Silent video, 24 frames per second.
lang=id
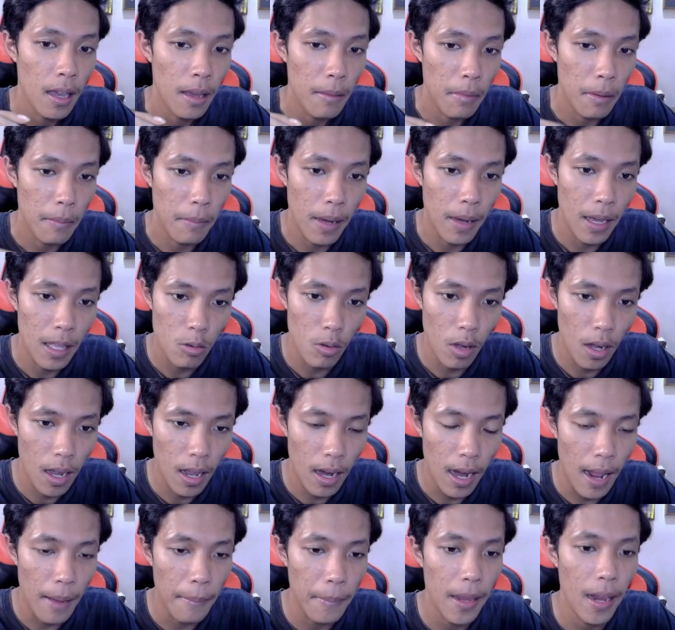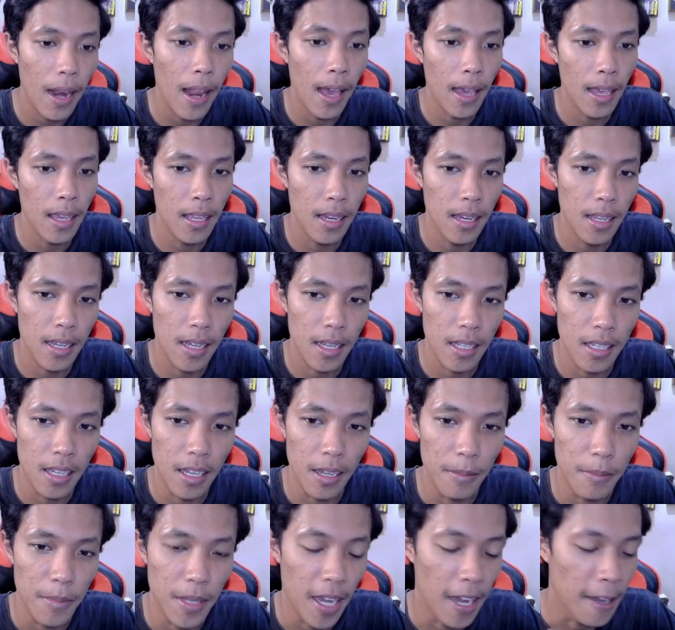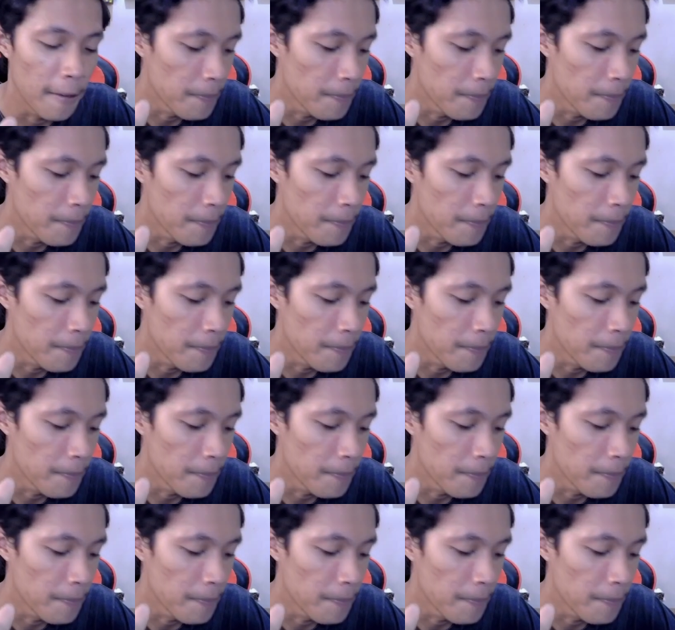membantu agar rame lagi nih guys gamenya